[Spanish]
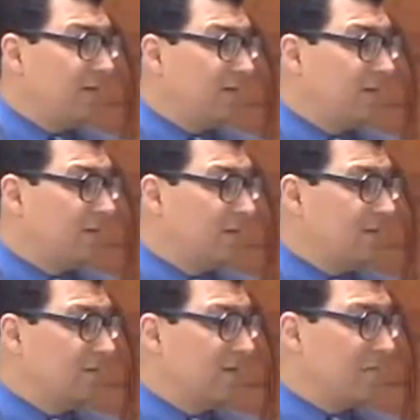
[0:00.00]
de
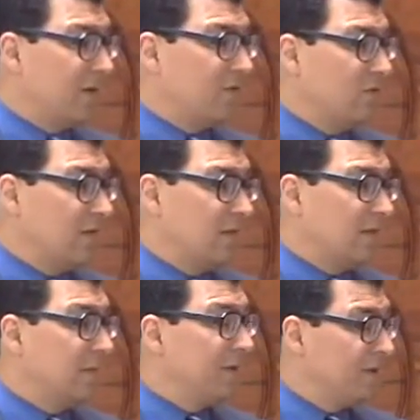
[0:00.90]
asistencia
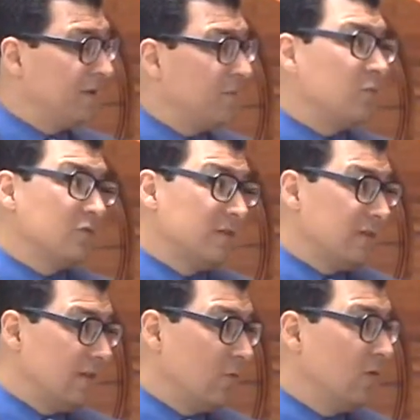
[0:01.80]
impresionantemente
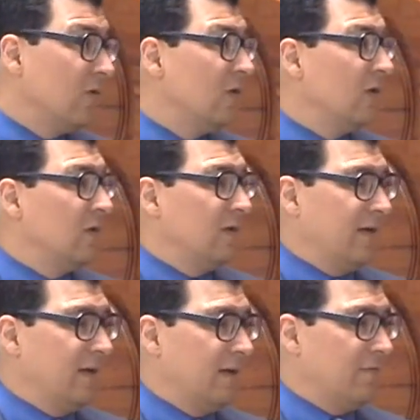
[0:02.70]
positivo.
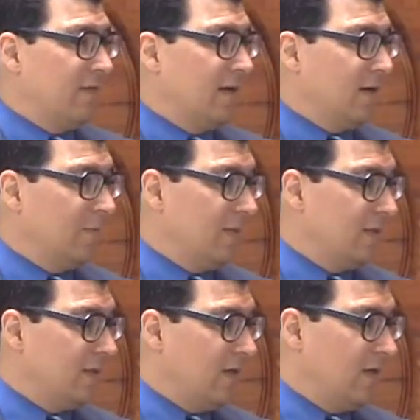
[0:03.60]
Eh,
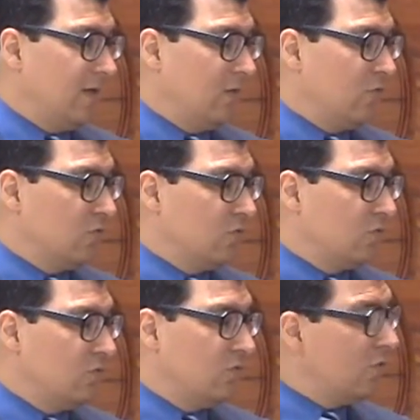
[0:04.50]
francamente, eh,
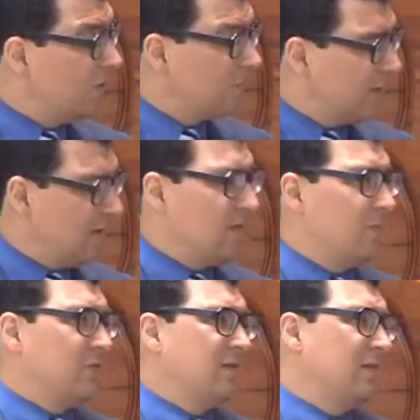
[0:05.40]
nosotros no
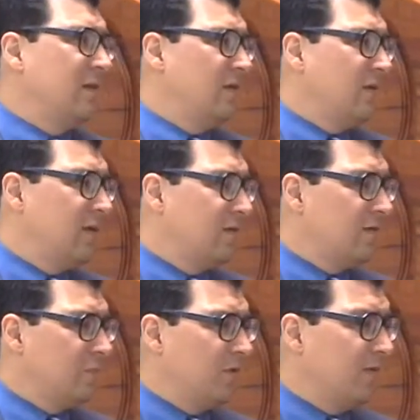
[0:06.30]
esperábamos ese nivel de
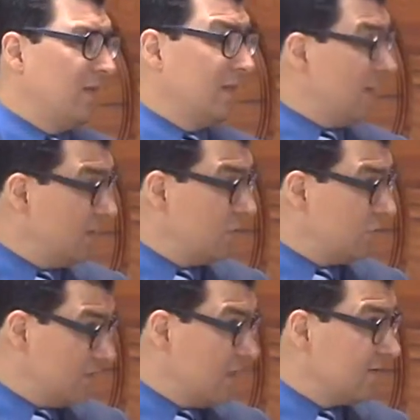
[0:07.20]
respuesta tan
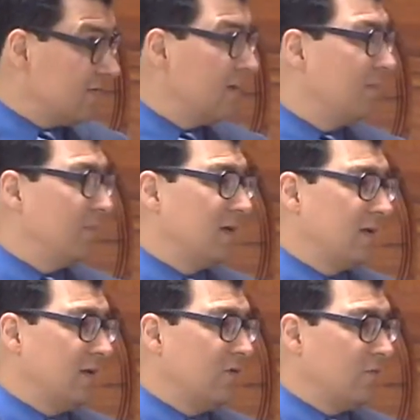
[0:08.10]
entusiasta de
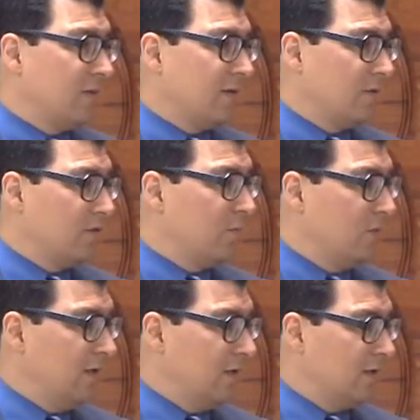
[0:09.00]
parte de los partidos
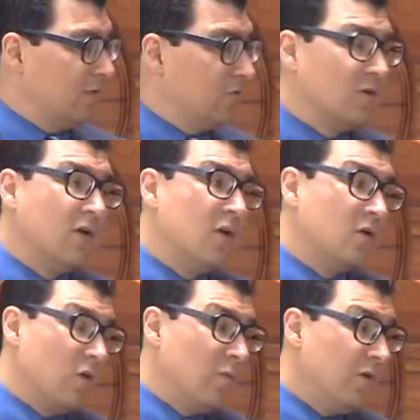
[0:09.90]
políticos.
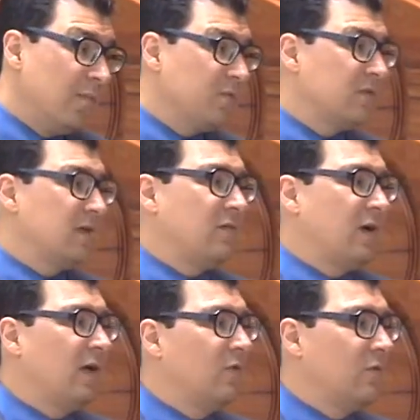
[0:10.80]
¿Cómo hemos
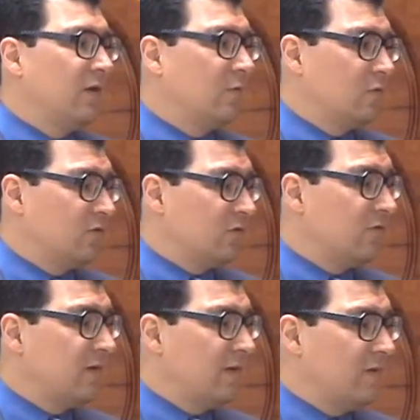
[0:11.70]
trabajado? Bueno,
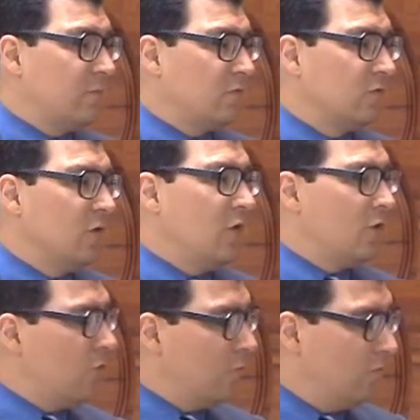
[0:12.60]
nosotros realizamos
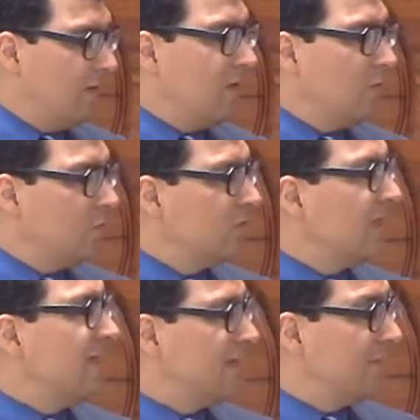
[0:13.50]
como mínimo un
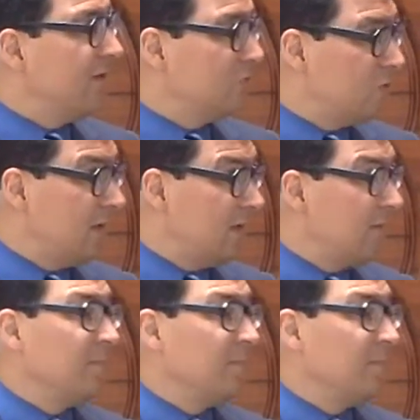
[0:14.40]
taller mensual